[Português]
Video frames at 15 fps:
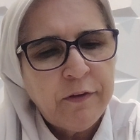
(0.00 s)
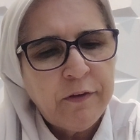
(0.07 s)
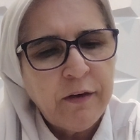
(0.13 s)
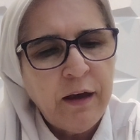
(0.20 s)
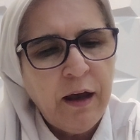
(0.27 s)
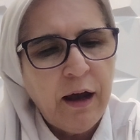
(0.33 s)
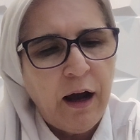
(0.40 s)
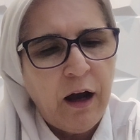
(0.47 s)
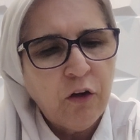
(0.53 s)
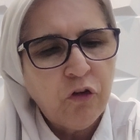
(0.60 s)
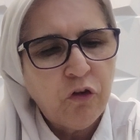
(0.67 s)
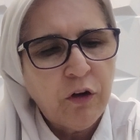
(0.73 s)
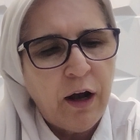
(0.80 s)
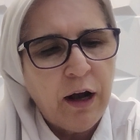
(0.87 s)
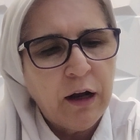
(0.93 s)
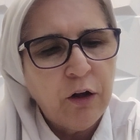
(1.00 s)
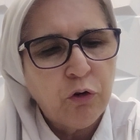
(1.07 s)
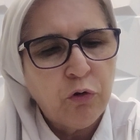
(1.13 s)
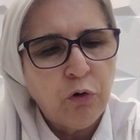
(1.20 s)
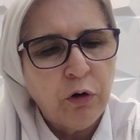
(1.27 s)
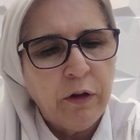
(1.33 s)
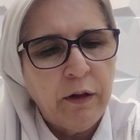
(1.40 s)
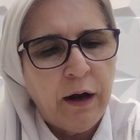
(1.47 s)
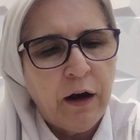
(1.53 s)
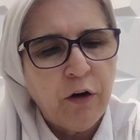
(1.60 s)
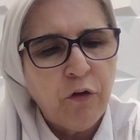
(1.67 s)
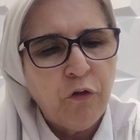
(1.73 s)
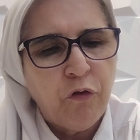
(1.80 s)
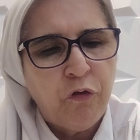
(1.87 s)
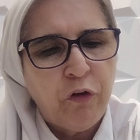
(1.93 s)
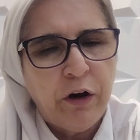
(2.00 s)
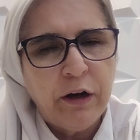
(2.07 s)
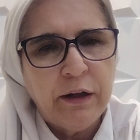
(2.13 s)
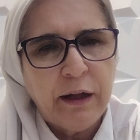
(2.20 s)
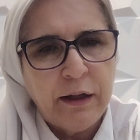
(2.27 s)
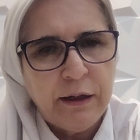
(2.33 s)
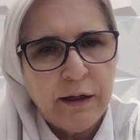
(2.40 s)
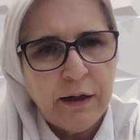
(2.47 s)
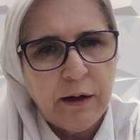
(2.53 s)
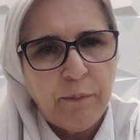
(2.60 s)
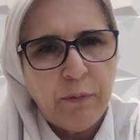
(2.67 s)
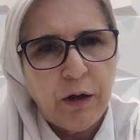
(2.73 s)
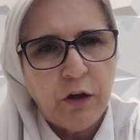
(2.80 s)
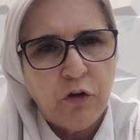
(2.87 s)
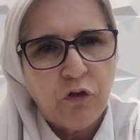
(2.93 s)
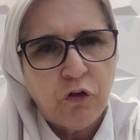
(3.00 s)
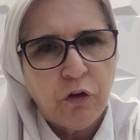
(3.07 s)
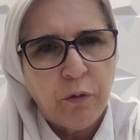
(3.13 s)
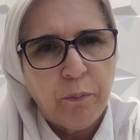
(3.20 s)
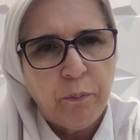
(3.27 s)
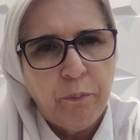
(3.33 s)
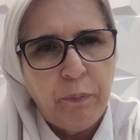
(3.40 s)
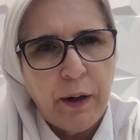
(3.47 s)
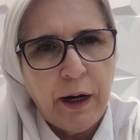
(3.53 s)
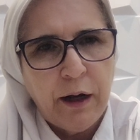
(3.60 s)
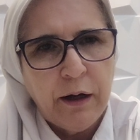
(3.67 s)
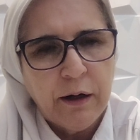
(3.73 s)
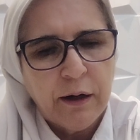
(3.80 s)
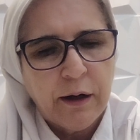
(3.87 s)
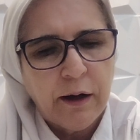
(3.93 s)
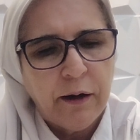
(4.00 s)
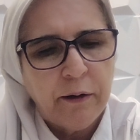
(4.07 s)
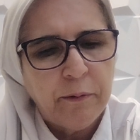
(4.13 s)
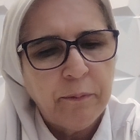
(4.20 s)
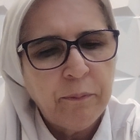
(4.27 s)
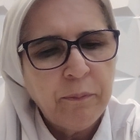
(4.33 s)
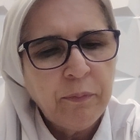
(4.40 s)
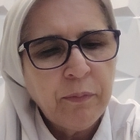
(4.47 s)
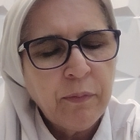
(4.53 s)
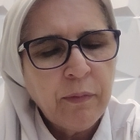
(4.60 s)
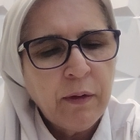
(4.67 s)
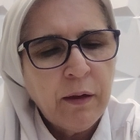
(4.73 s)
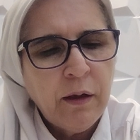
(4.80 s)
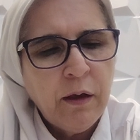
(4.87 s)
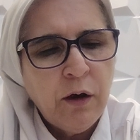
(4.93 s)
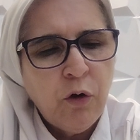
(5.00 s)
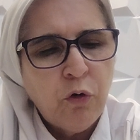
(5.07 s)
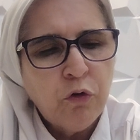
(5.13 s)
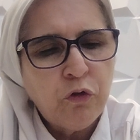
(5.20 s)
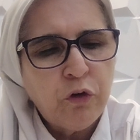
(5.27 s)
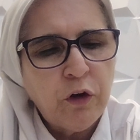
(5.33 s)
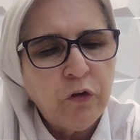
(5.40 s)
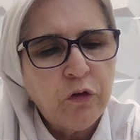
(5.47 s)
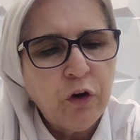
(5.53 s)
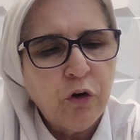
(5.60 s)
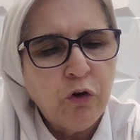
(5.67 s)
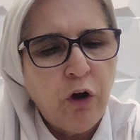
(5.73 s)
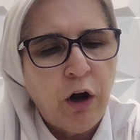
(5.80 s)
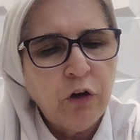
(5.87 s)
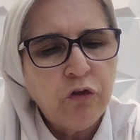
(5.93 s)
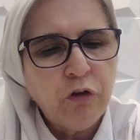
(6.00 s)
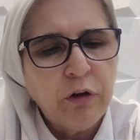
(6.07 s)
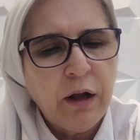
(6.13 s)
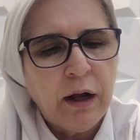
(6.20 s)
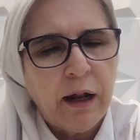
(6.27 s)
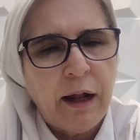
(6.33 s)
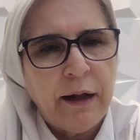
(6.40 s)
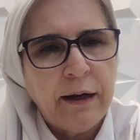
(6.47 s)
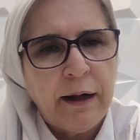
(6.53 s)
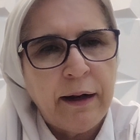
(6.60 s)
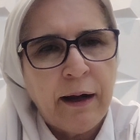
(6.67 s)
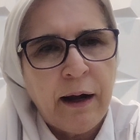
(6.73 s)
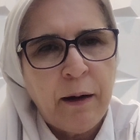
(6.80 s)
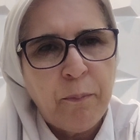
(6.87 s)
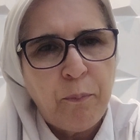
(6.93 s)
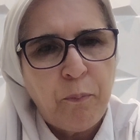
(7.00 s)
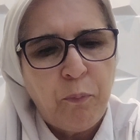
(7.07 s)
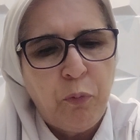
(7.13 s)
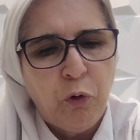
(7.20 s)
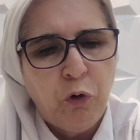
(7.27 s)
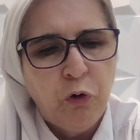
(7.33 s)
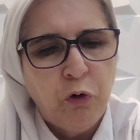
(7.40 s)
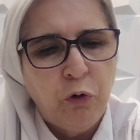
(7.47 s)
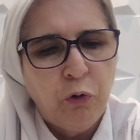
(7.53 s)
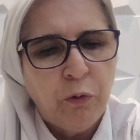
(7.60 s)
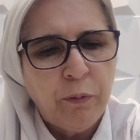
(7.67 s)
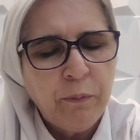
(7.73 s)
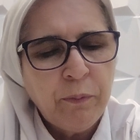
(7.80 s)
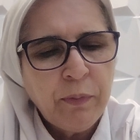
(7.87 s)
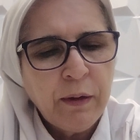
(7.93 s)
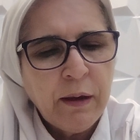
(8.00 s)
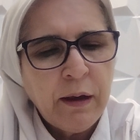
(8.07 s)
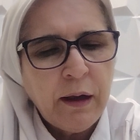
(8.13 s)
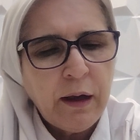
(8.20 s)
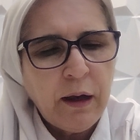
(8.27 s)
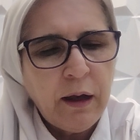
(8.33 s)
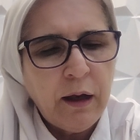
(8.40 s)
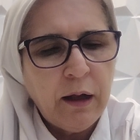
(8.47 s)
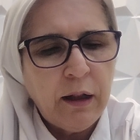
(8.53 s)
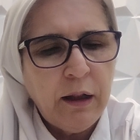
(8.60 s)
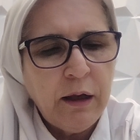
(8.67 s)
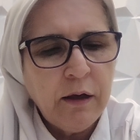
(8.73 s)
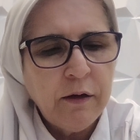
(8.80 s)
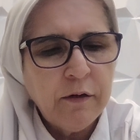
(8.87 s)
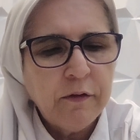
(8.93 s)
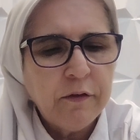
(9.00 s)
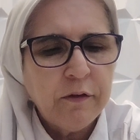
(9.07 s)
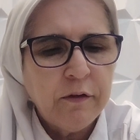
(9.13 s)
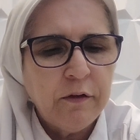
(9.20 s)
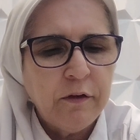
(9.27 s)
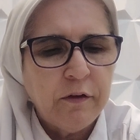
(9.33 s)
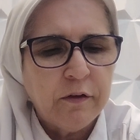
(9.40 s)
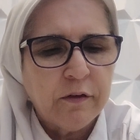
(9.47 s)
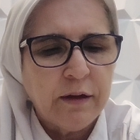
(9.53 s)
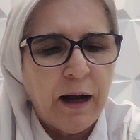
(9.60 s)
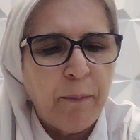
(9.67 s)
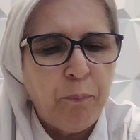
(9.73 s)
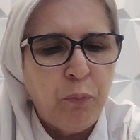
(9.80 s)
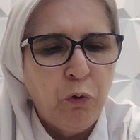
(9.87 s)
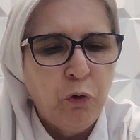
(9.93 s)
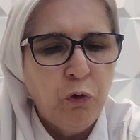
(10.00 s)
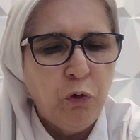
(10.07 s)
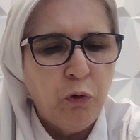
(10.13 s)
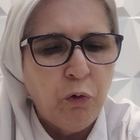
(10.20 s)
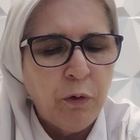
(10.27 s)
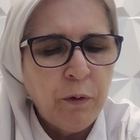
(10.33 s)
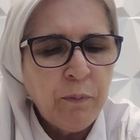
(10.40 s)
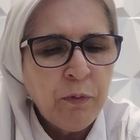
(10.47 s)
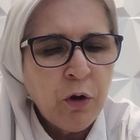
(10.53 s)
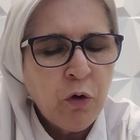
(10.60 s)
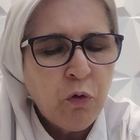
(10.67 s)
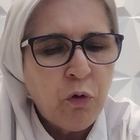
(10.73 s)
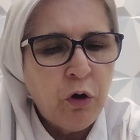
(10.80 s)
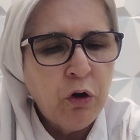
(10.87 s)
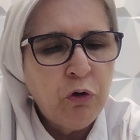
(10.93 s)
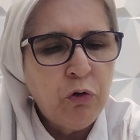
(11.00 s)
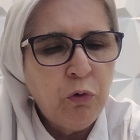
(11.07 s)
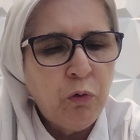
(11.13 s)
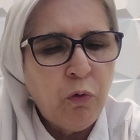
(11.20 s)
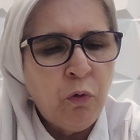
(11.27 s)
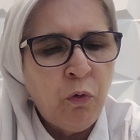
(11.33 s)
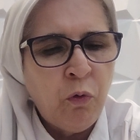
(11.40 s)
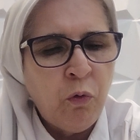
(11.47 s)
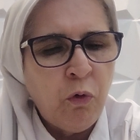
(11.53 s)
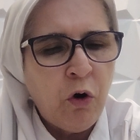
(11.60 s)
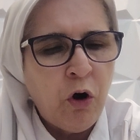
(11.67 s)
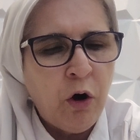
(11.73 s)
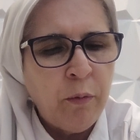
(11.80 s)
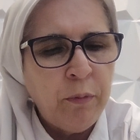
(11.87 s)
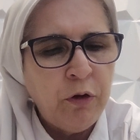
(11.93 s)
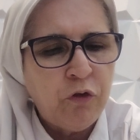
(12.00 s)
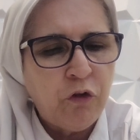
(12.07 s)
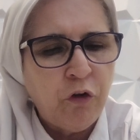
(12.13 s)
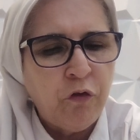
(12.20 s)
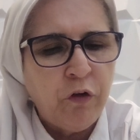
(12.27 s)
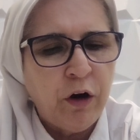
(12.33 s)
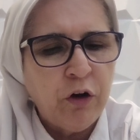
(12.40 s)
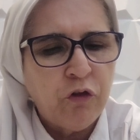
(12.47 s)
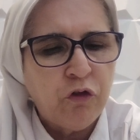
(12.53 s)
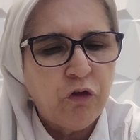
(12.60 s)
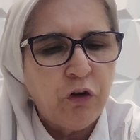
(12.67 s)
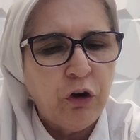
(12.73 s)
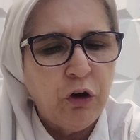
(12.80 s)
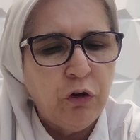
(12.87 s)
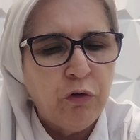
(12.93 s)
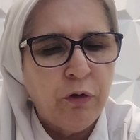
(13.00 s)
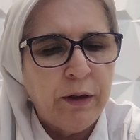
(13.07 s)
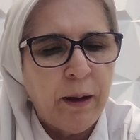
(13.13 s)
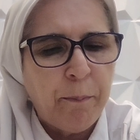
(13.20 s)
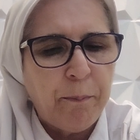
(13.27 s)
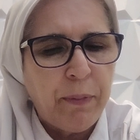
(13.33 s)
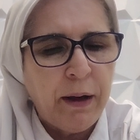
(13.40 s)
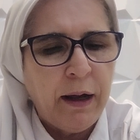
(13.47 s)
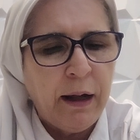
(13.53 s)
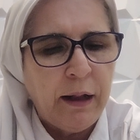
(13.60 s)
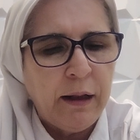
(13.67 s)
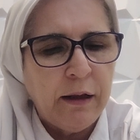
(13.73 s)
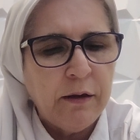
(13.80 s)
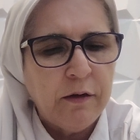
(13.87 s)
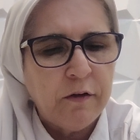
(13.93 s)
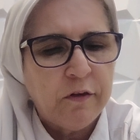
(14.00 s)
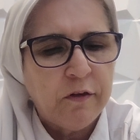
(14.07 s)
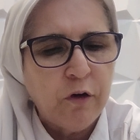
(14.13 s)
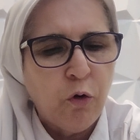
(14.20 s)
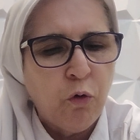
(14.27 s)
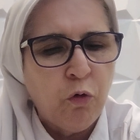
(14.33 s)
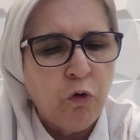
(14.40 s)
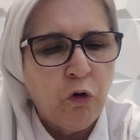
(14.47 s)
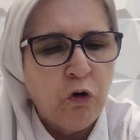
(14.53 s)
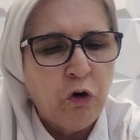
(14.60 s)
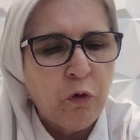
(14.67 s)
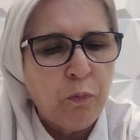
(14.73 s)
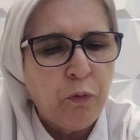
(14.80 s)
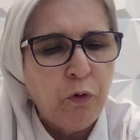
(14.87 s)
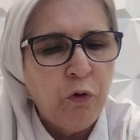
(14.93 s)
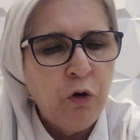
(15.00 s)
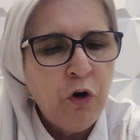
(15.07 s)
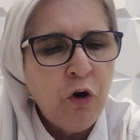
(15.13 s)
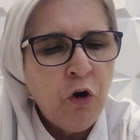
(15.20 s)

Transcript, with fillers: Se a chaga tornar verdadeiramente branca, o sacerdote o declarará puro. Ele está puro. Quando um homem tiver tido na pele de seu corpo